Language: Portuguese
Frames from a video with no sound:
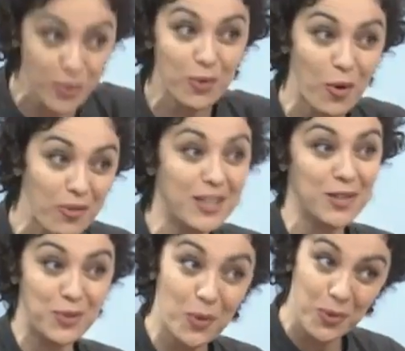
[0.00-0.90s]
no
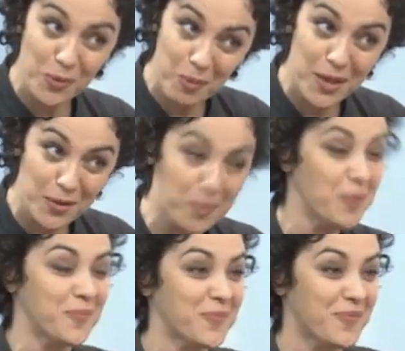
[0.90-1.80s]
contexto do consumismo. Eu,
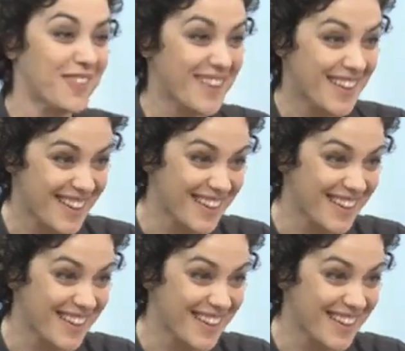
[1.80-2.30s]
eu, engraçado, eu vou